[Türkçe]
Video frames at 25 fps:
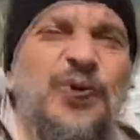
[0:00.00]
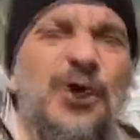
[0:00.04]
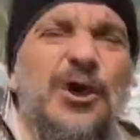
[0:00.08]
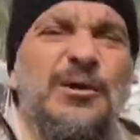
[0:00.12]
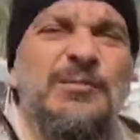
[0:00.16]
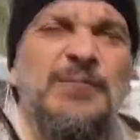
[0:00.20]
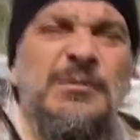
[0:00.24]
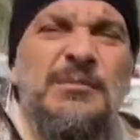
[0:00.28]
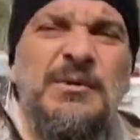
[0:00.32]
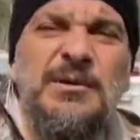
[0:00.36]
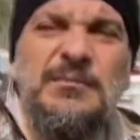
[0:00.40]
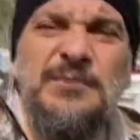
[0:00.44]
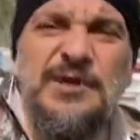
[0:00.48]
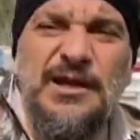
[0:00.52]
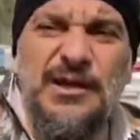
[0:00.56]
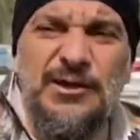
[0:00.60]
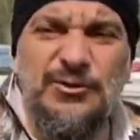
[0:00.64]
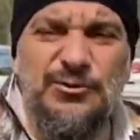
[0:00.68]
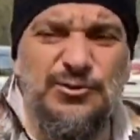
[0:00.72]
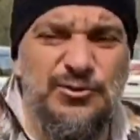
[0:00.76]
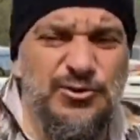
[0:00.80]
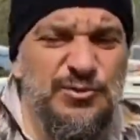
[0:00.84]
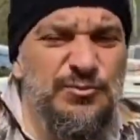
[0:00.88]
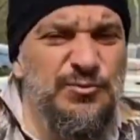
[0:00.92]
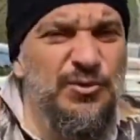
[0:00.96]
koymama
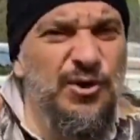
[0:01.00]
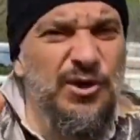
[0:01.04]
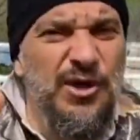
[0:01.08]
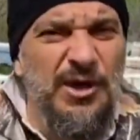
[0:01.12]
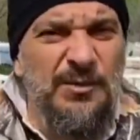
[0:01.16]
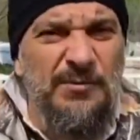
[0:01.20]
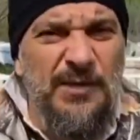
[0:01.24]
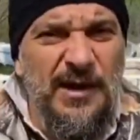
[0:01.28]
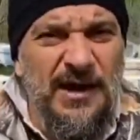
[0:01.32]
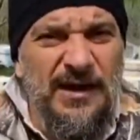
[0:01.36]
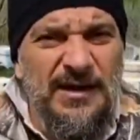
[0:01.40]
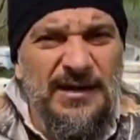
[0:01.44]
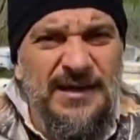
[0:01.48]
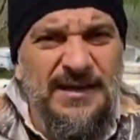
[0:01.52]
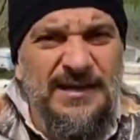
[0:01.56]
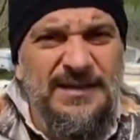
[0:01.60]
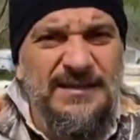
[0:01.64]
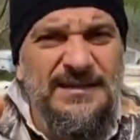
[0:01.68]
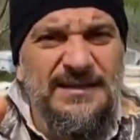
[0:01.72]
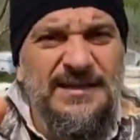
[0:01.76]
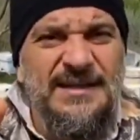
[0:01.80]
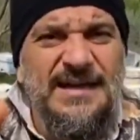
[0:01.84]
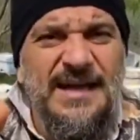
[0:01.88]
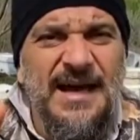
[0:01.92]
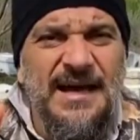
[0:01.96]
bile lüzum yok ama
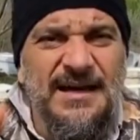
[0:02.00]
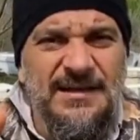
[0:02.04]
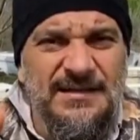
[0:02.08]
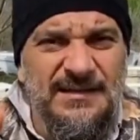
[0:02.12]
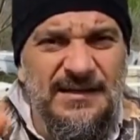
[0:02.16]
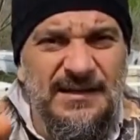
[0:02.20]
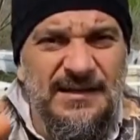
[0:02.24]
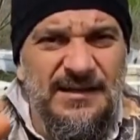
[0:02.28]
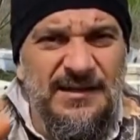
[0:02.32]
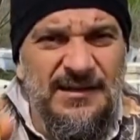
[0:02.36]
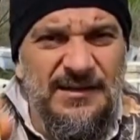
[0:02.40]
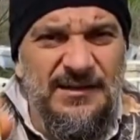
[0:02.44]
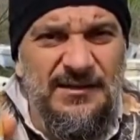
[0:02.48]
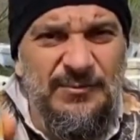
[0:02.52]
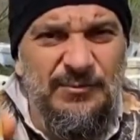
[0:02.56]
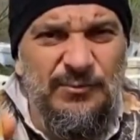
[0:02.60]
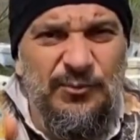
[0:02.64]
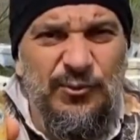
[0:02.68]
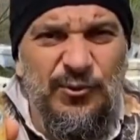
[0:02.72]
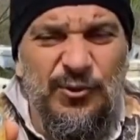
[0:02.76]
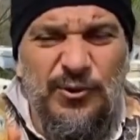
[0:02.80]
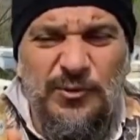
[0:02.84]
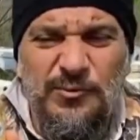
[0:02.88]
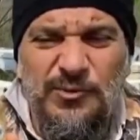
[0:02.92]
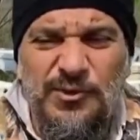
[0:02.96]
diğer
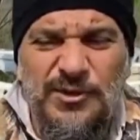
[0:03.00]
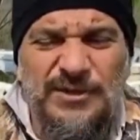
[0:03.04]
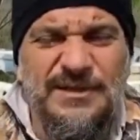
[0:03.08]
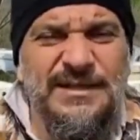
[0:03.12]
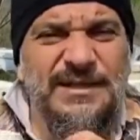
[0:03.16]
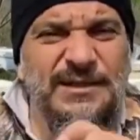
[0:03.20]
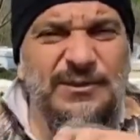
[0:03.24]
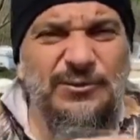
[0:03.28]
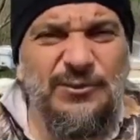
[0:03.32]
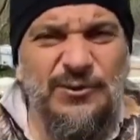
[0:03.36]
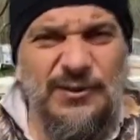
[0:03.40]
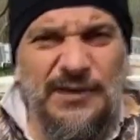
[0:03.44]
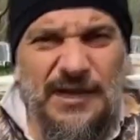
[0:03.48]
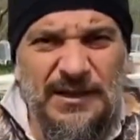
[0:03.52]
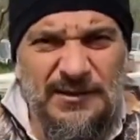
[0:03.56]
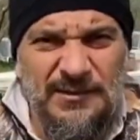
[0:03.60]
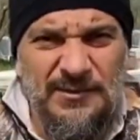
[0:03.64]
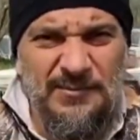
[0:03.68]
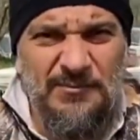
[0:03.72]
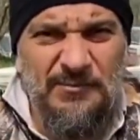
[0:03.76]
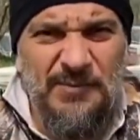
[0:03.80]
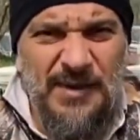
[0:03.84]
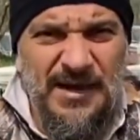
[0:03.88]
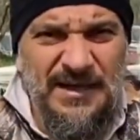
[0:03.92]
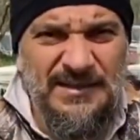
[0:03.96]
probiyotikli olan
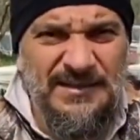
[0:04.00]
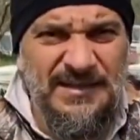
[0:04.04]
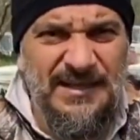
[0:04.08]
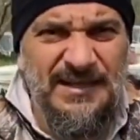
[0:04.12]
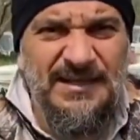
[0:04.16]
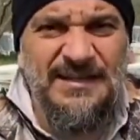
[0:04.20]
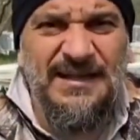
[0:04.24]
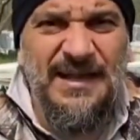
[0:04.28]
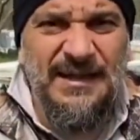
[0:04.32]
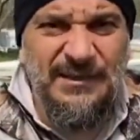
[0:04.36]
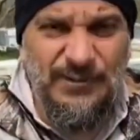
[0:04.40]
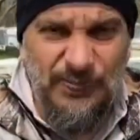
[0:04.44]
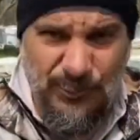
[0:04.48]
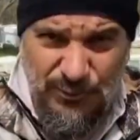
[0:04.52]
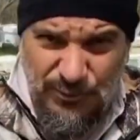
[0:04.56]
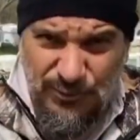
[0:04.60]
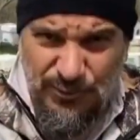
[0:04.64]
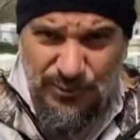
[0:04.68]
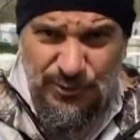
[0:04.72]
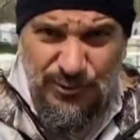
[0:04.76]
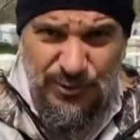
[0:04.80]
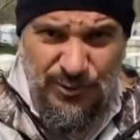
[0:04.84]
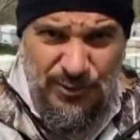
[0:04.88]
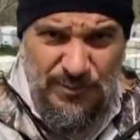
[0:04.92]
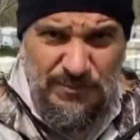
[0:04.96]
bakteriden de
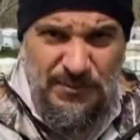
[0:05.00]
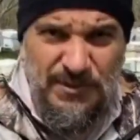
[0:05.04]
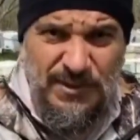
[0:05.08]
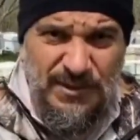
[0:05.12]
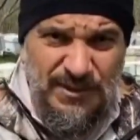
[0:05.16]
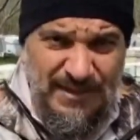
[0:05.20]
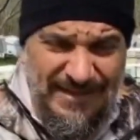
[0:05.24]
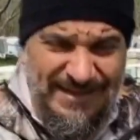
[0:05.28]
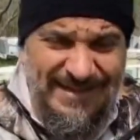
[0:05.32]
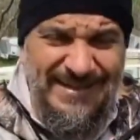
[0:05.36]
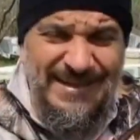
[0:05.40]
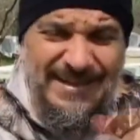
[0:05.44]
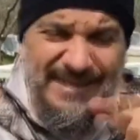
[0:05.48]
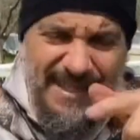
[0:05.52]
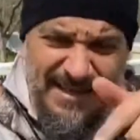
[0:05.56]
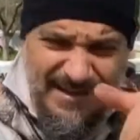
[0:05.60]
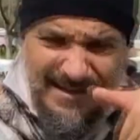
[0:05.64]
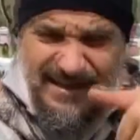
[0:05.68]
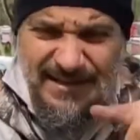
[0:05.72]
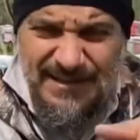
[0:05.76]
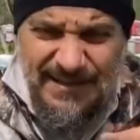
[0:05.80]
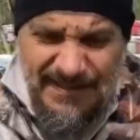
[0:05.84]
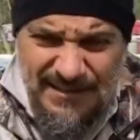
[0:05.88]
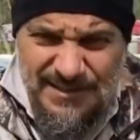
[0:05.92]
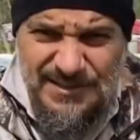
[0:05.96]
koyuyorum.
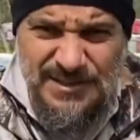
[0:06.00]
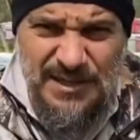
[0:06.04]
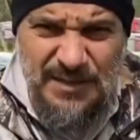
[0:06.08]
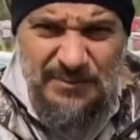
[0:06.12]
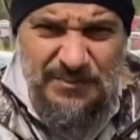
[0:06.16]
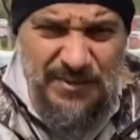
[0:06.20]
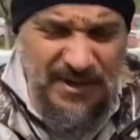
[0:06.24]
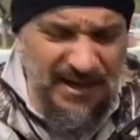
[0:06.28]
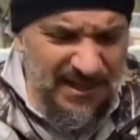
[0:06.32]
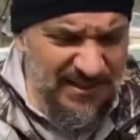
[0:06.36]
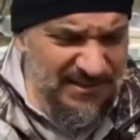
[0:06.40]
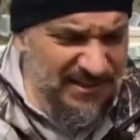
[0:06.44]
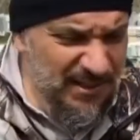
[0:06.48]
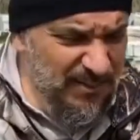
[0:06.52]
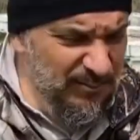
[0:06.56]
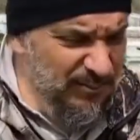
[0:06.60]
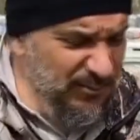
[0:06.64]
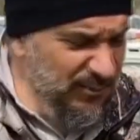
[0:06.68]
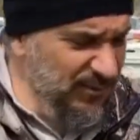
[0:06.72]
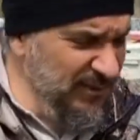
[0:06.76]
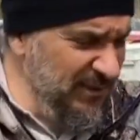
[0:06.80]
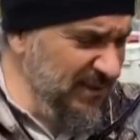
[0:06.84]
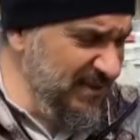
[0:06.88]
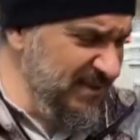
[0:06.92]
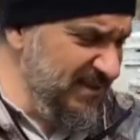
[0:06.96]
Neden anlatacağım
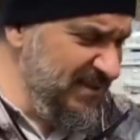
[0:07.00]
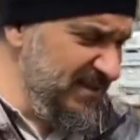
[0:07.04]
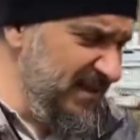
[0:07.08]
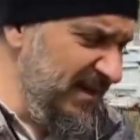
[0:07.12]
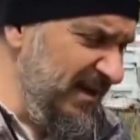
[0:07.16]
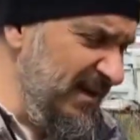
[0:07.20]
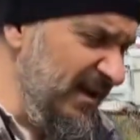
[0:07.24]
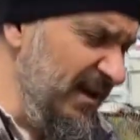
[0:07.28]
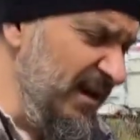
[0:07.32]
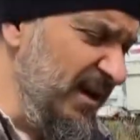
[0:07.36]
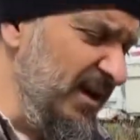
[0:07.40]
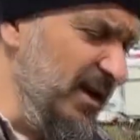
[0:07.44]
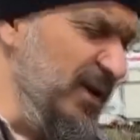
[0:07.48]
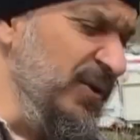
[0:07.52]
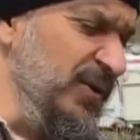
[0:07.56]
birazdan bunu da sizlere.